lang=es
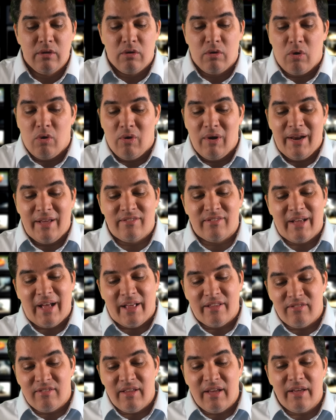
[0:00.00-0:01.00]
con la
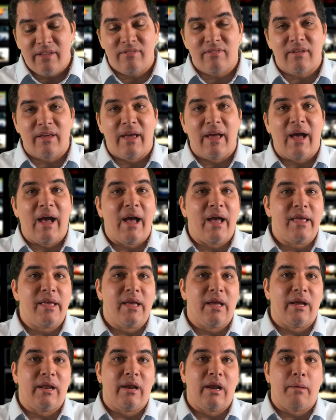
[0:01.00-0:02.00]
escasez que
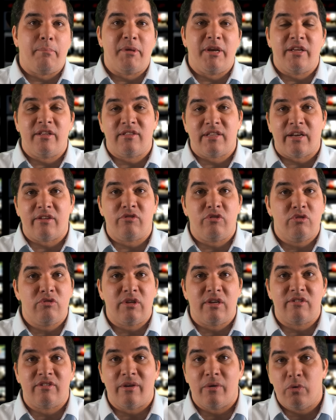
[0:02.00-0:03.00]
hay en la administración
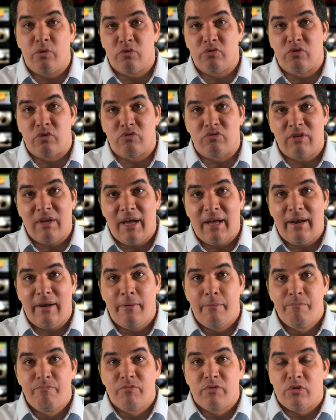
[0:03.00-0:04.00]
del Seguro
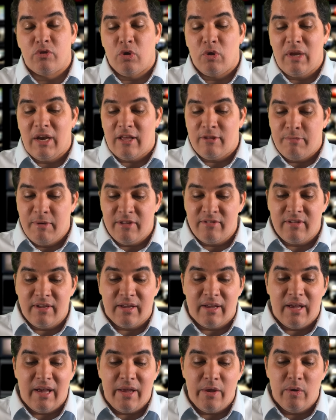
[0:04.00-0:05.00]
Social, todas las
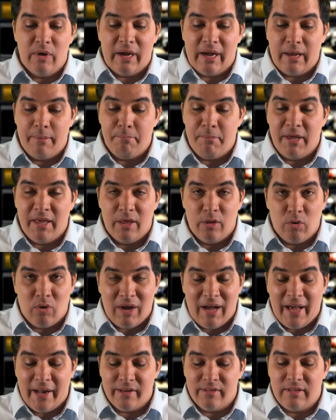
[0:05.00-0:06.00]
veces que ellos han enviado
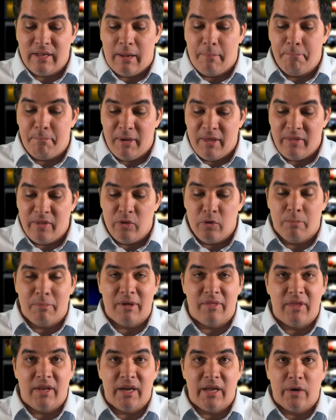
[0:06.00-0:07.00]
carta, han pedido
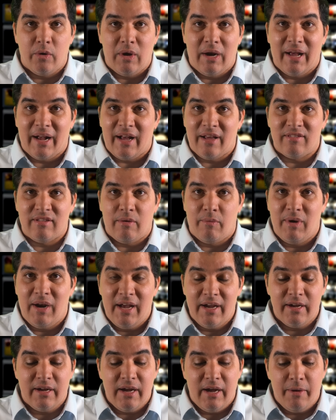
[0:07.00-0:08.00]
más dinero a la Casa
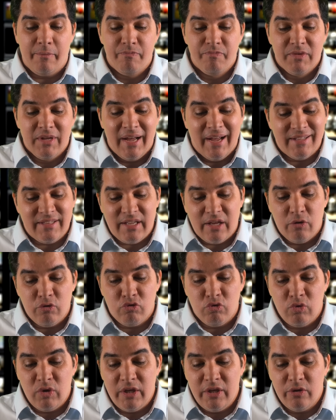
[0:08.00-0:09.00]
Blanca.
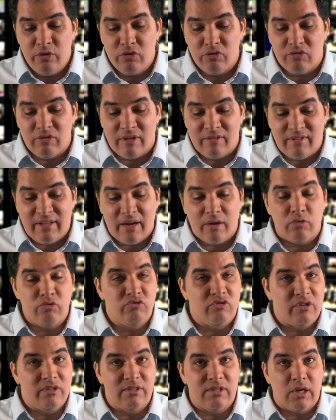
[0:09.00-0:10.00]
Estados Unidos está
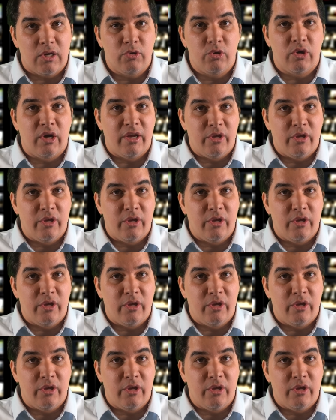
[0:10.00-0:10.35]
concentrado en